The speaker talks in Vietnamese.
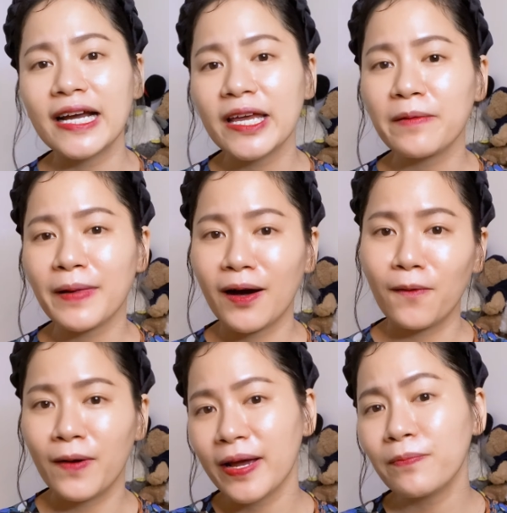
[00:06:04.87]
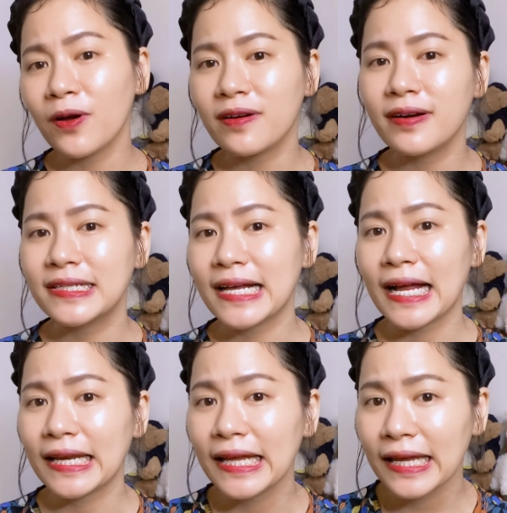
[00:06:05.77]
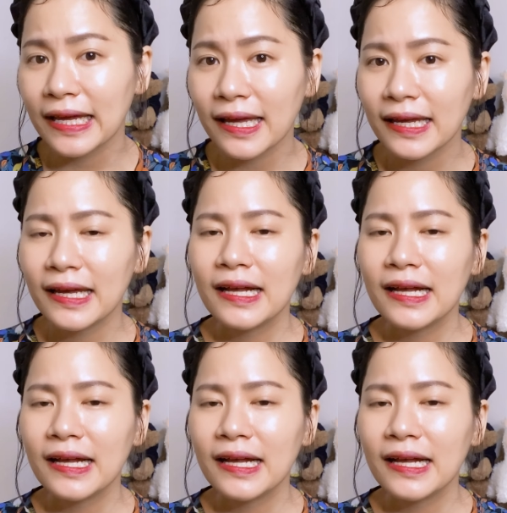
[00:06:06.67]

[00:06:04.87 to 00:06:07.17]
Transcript: khi mà hầu hết mọi người già đi ấy,